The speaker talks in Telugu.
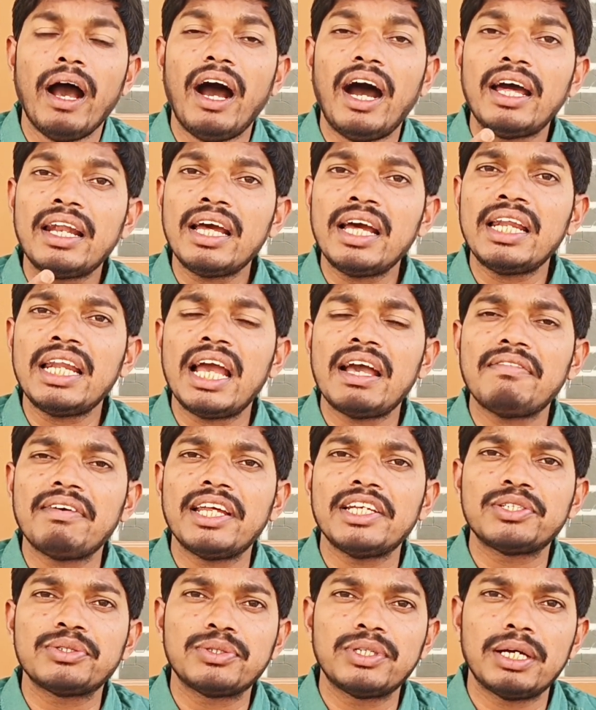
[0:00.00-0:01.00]
ఆన్ ఆన్
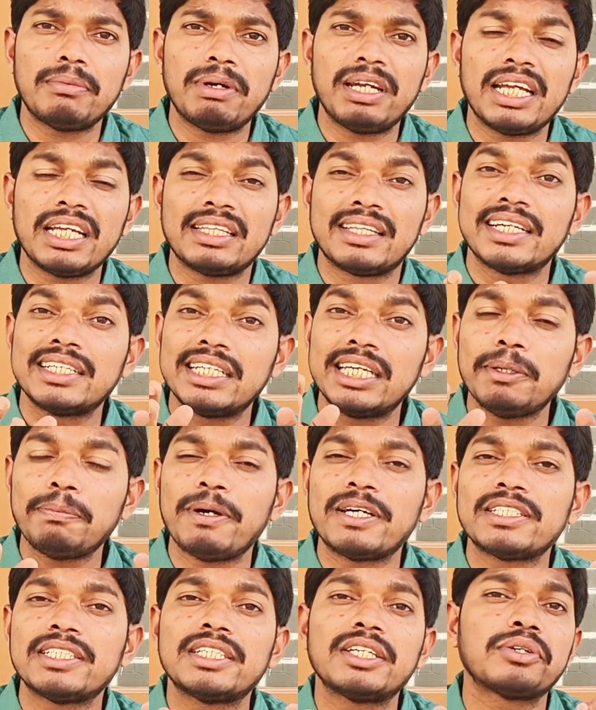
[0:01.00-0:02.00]
యావరేజ్ కూడా మనకి థర్టీ
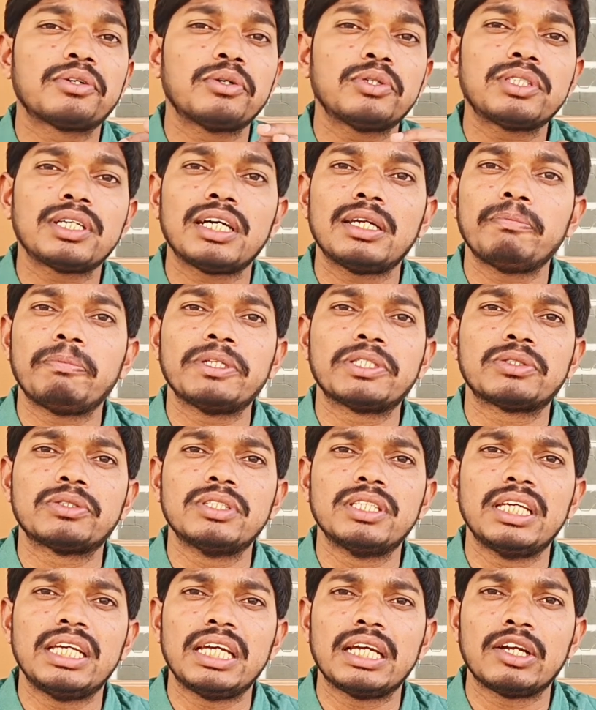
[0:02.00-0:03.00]
పర్సెంట్ గ్రోత్
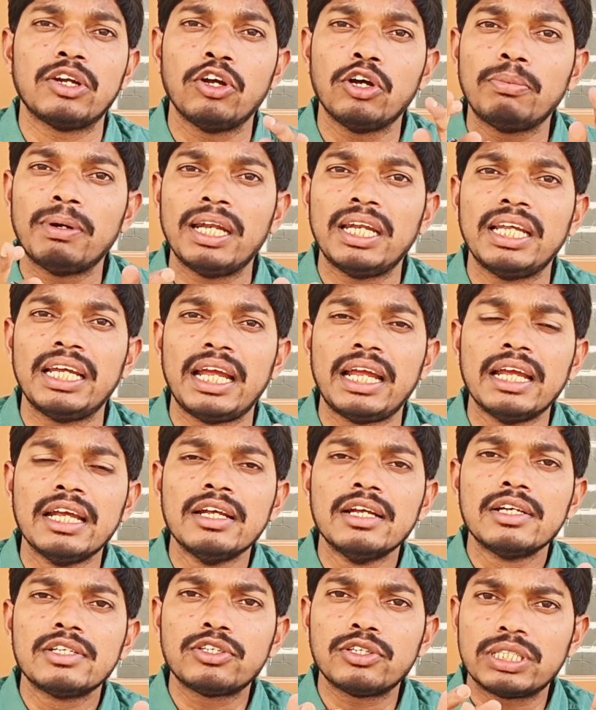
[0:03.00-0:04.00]
కనిపిస్తుంది గ్లోబల్లీ
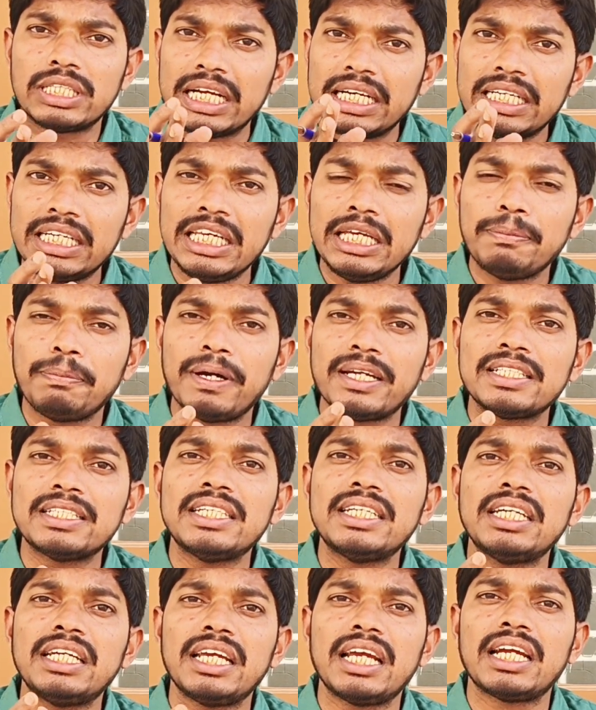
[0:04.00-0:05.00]
సో థర్టీ
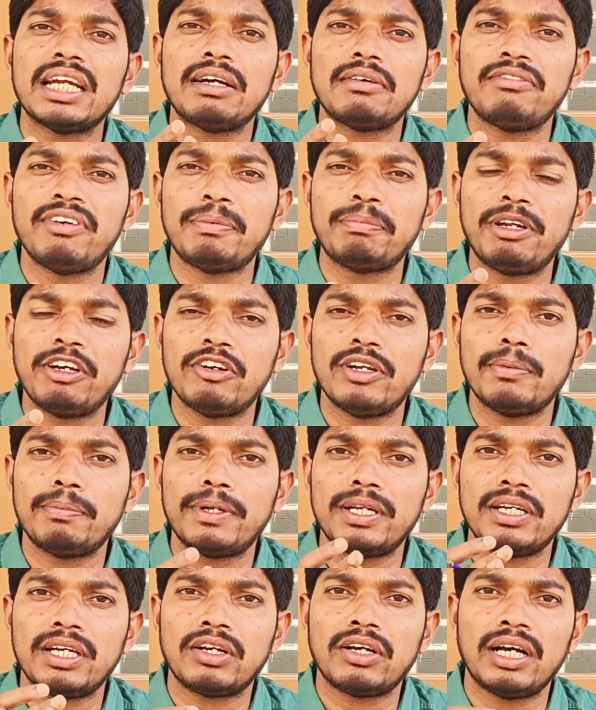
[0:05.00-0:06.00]
పర్సెంట్ ఇక్కడ వెబ్
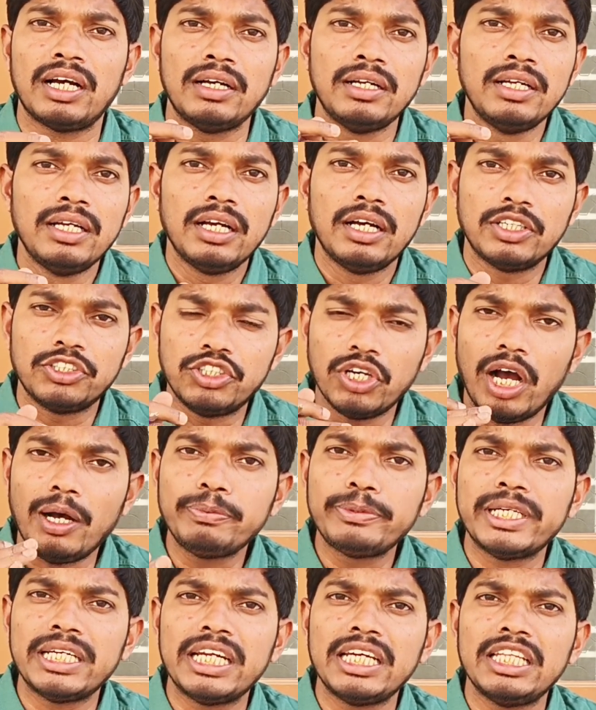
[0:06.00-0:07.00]
డెవలపర్ యొక్క
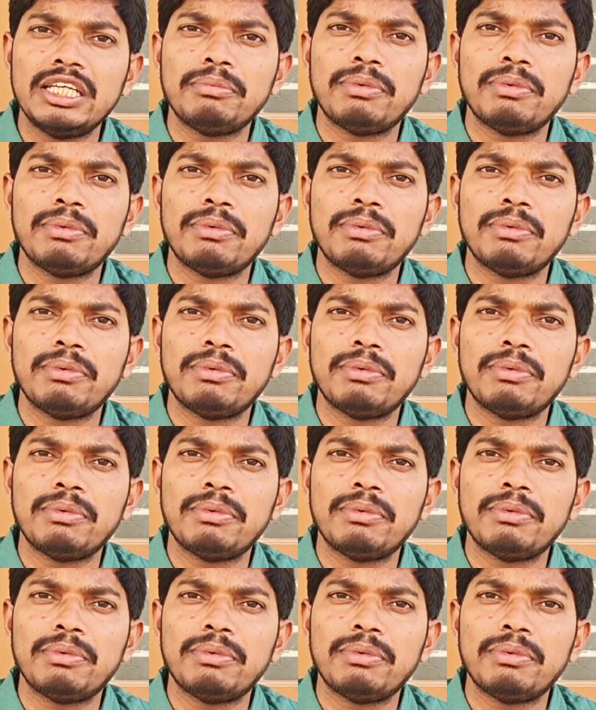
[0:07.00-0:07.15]
జాబ్స్ అనేది